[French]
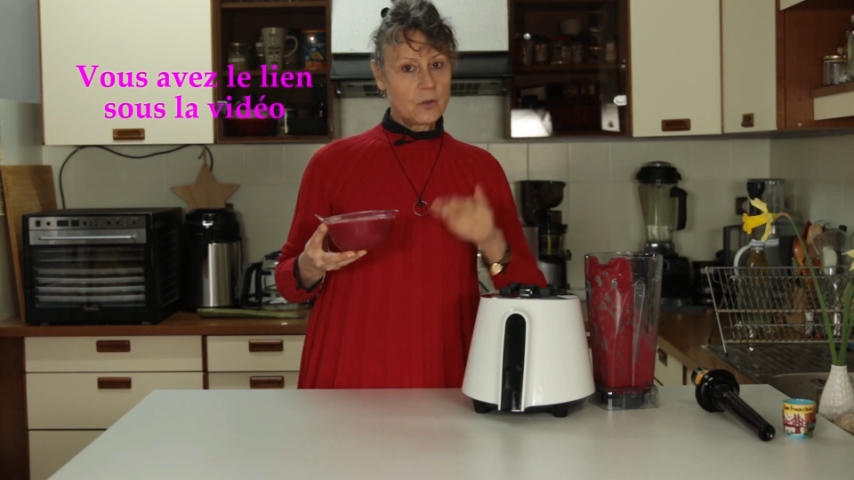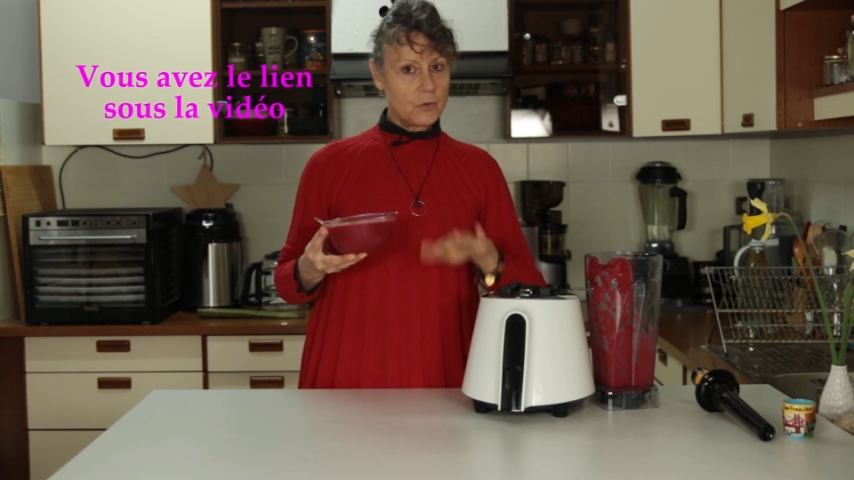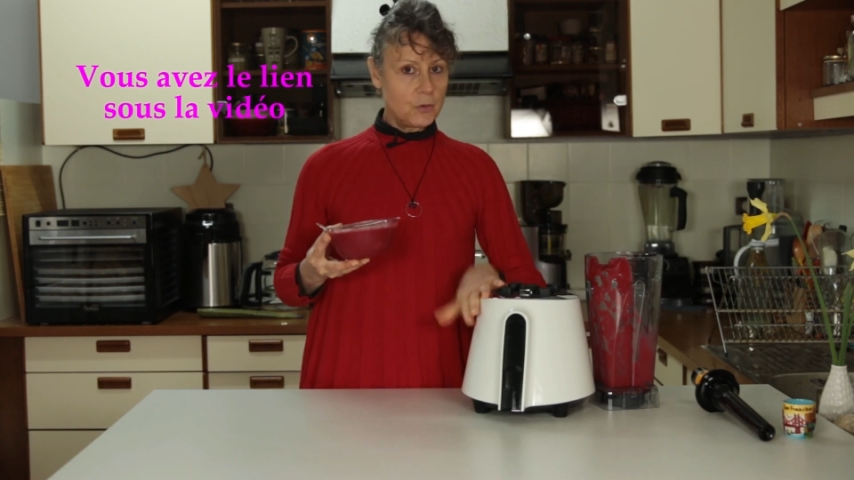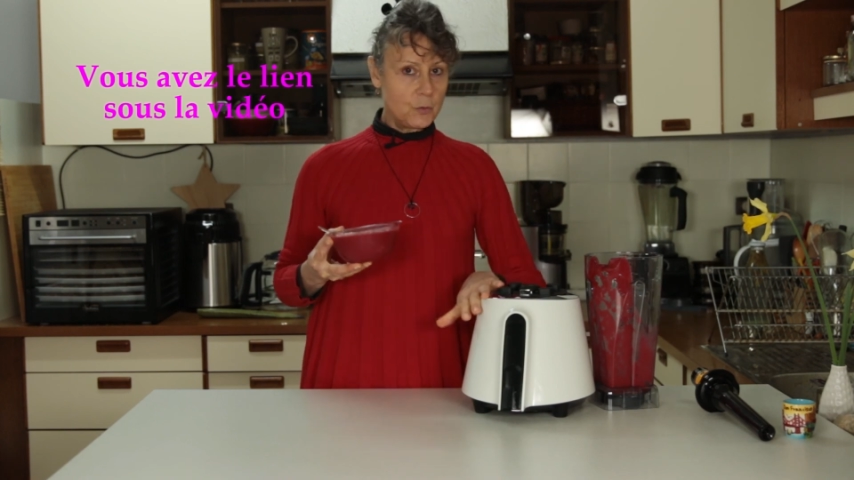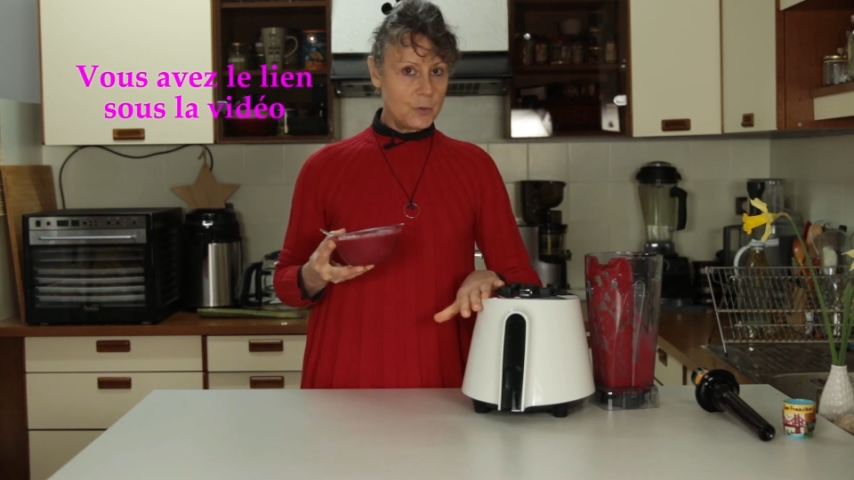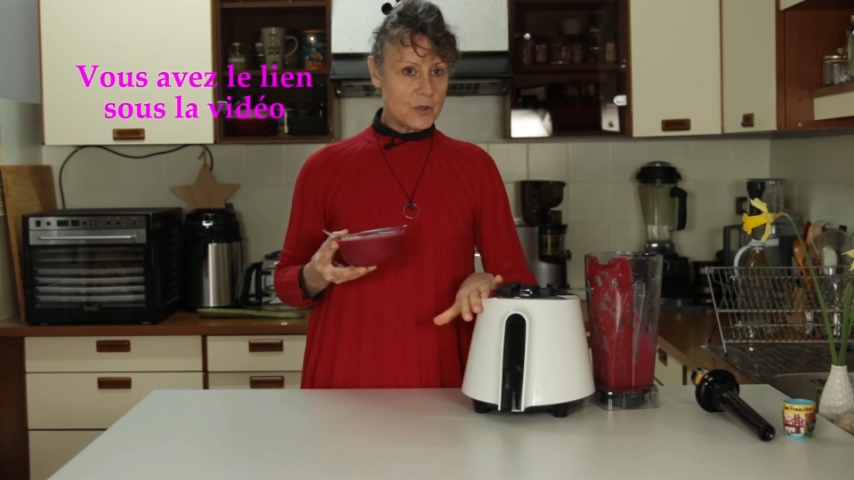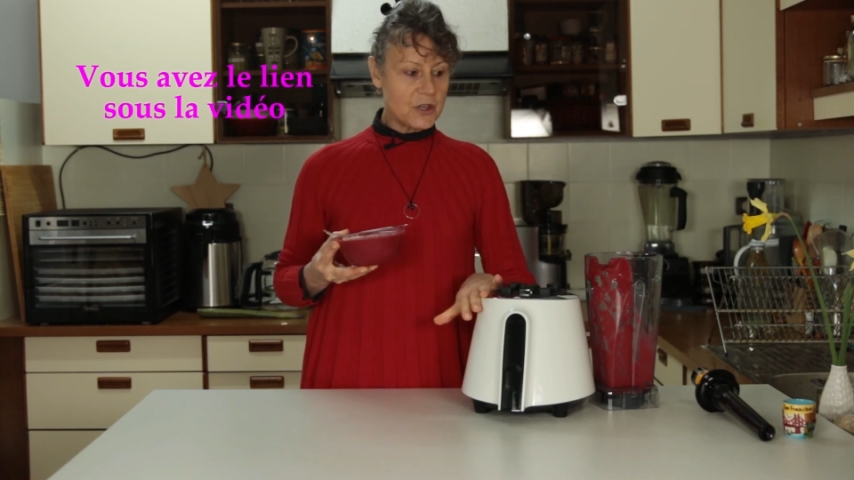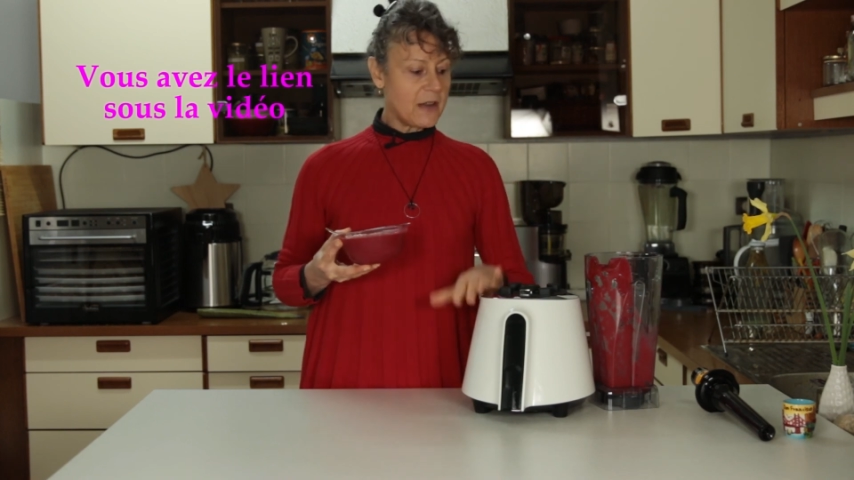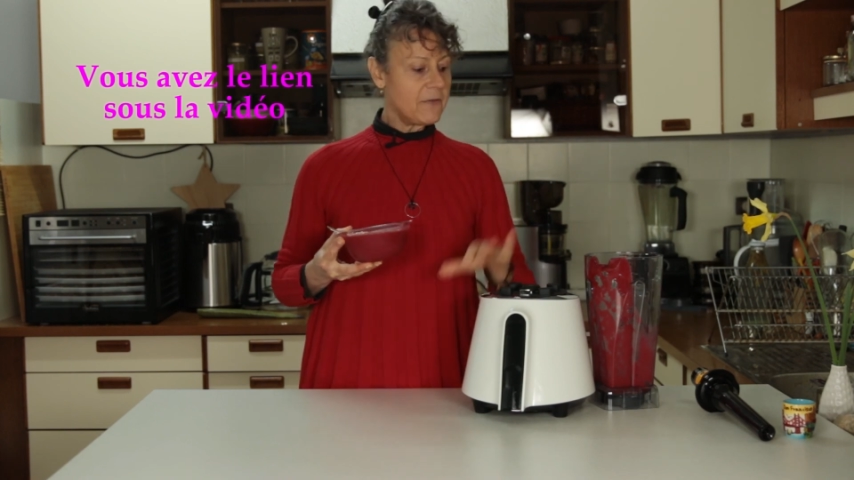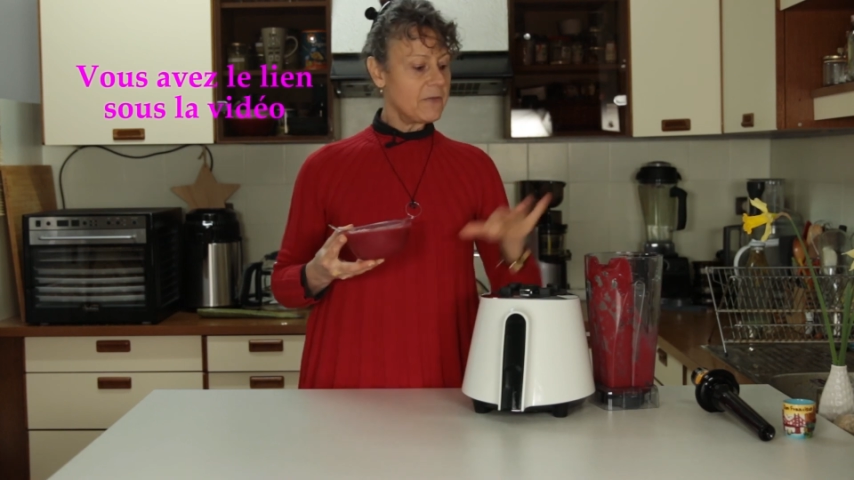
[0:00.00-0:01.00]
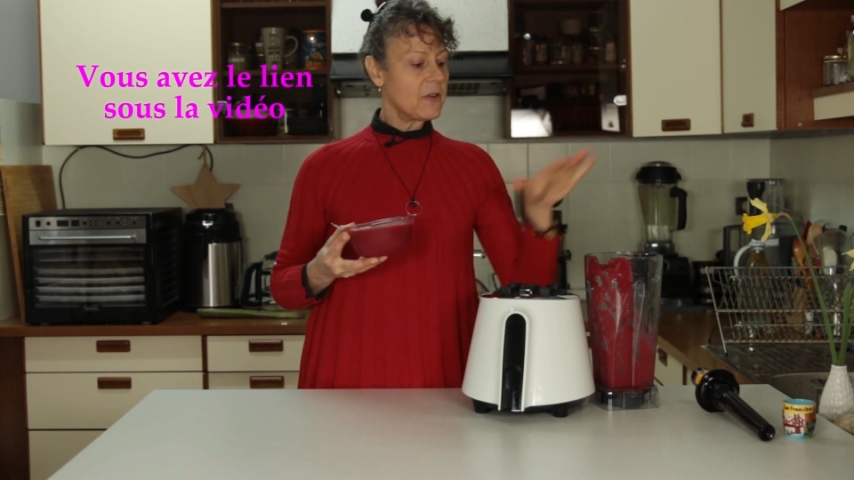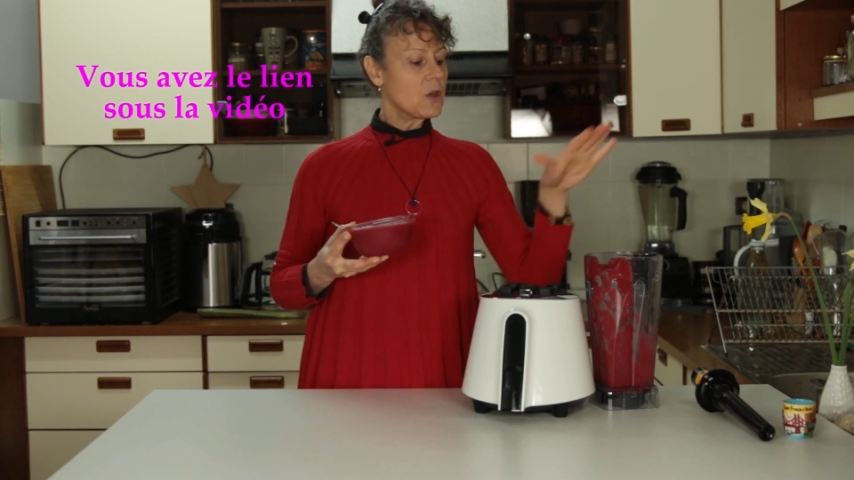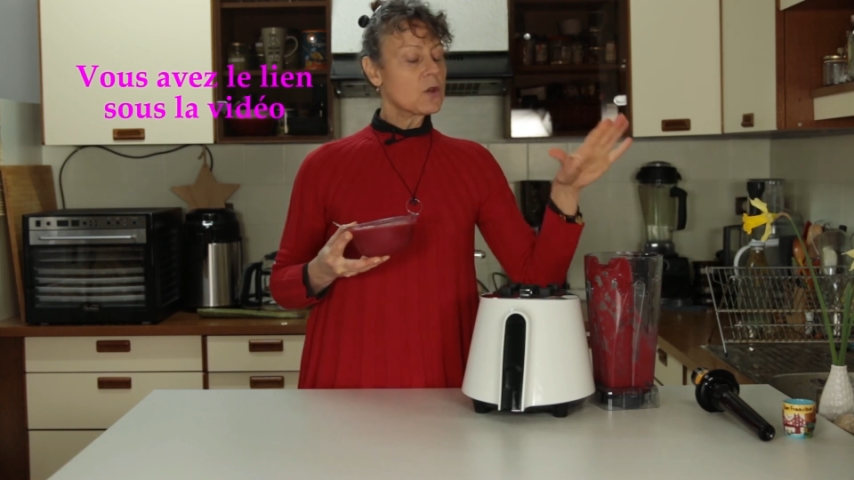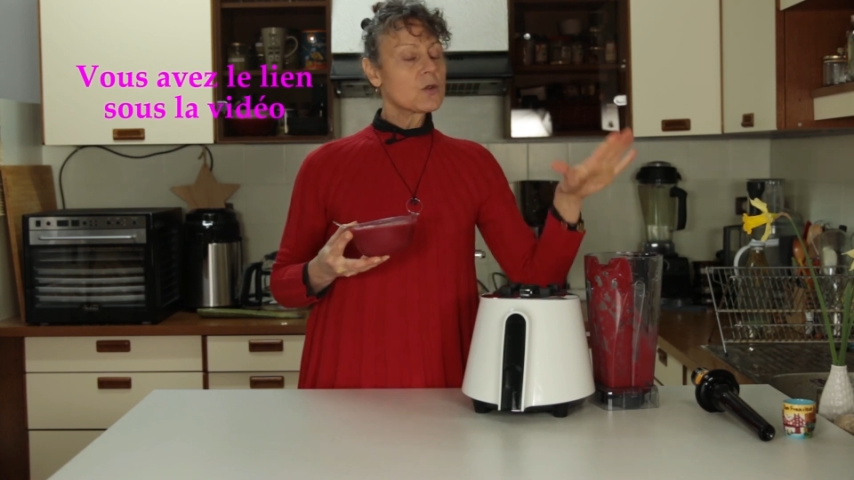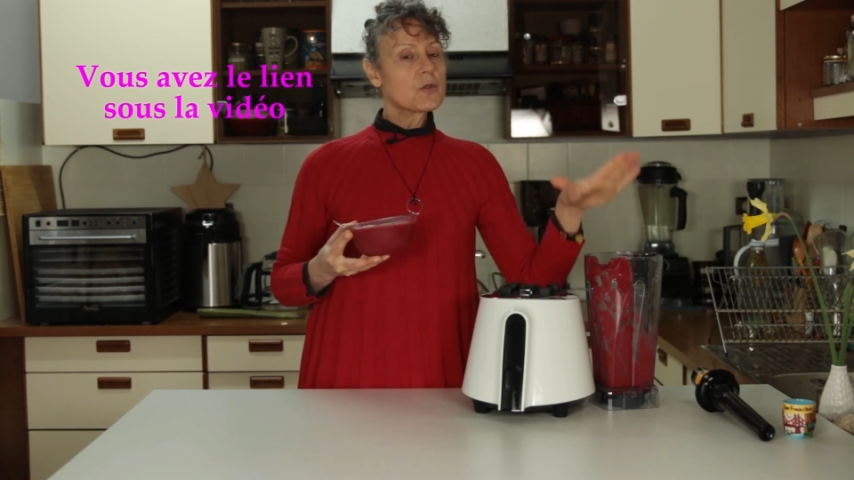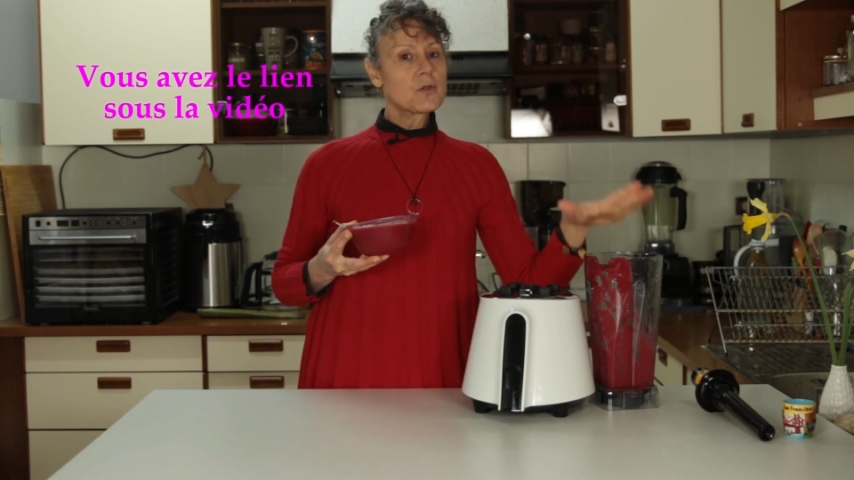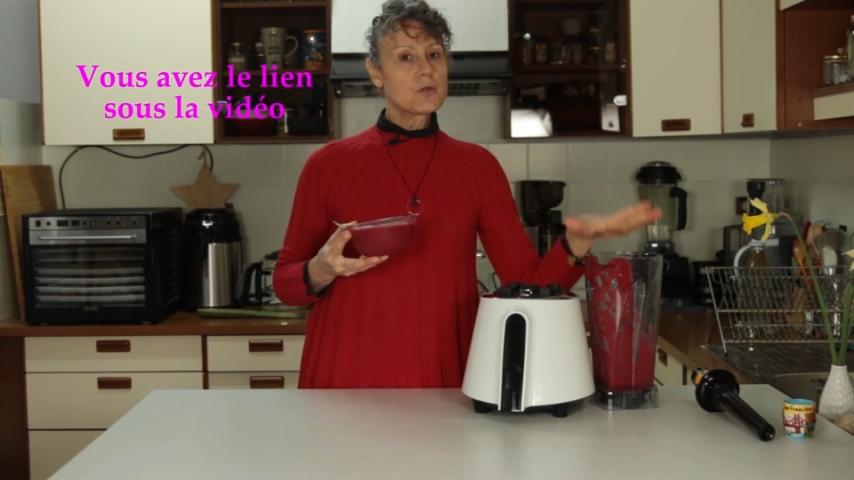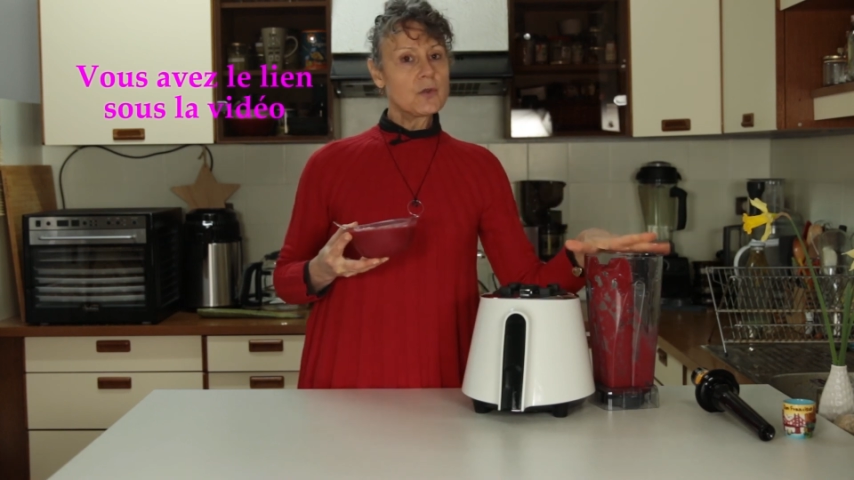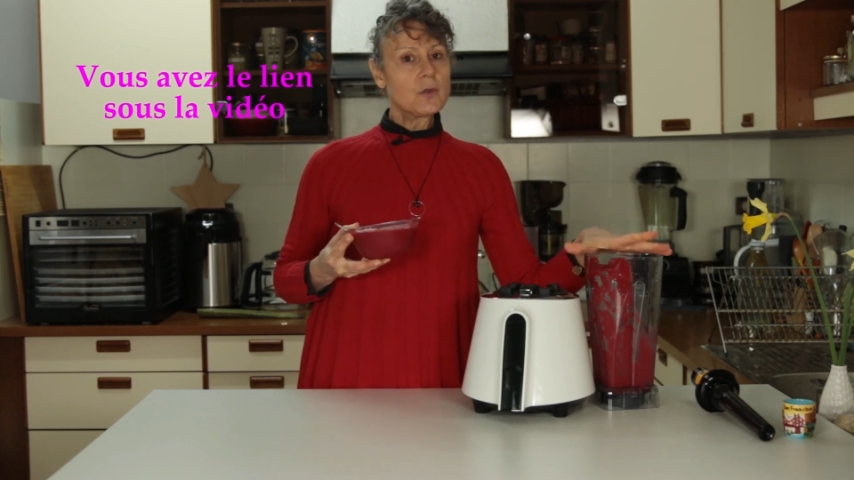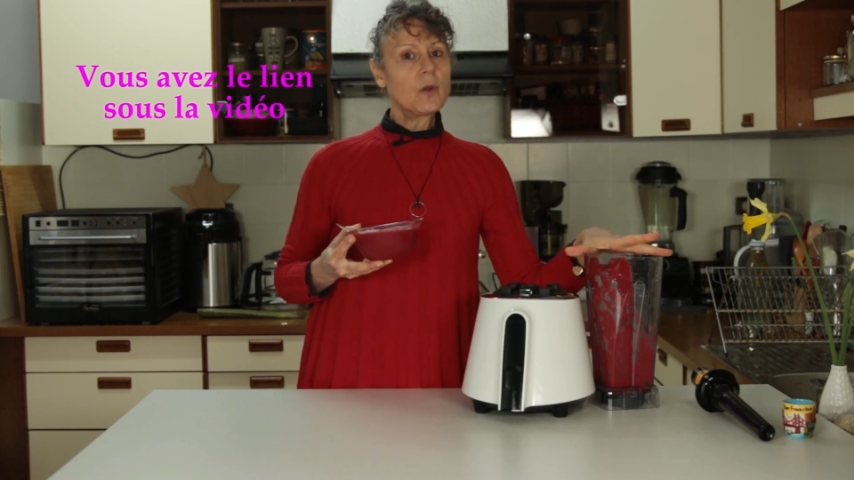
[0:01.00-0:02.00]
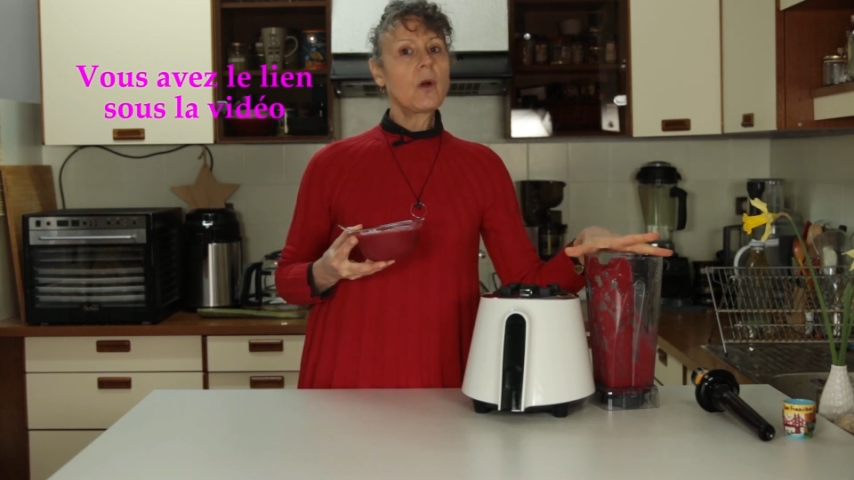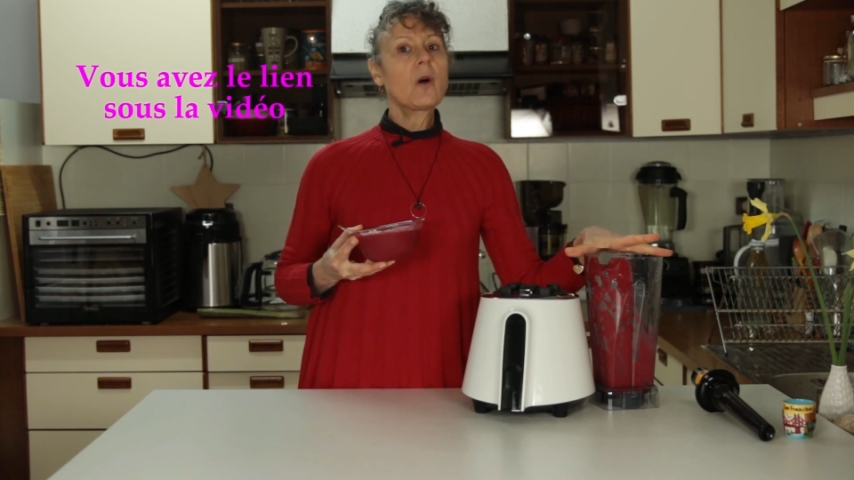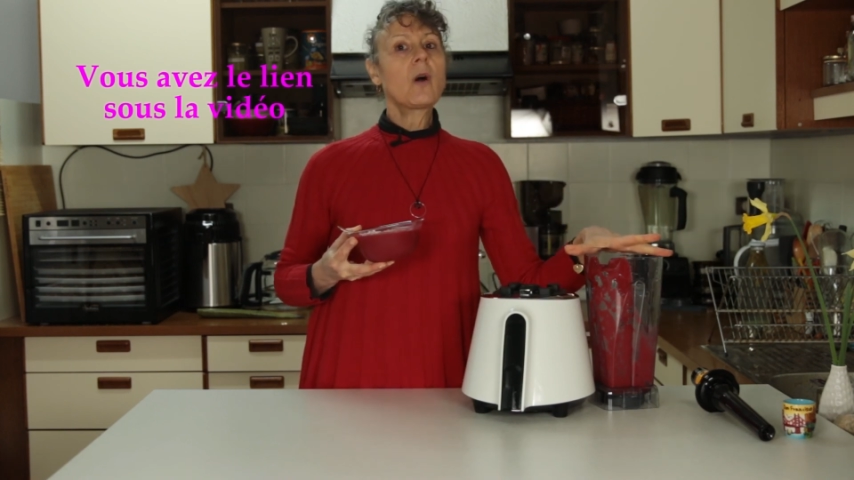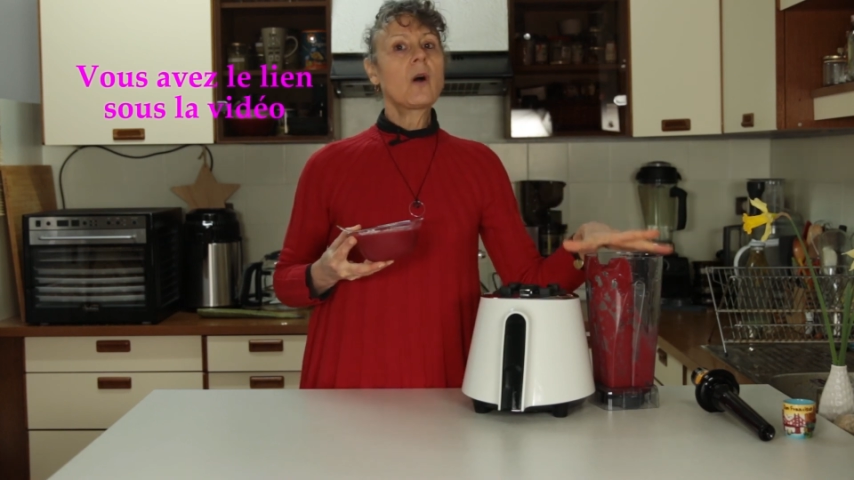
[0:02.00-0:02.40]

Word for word: du Biochef sur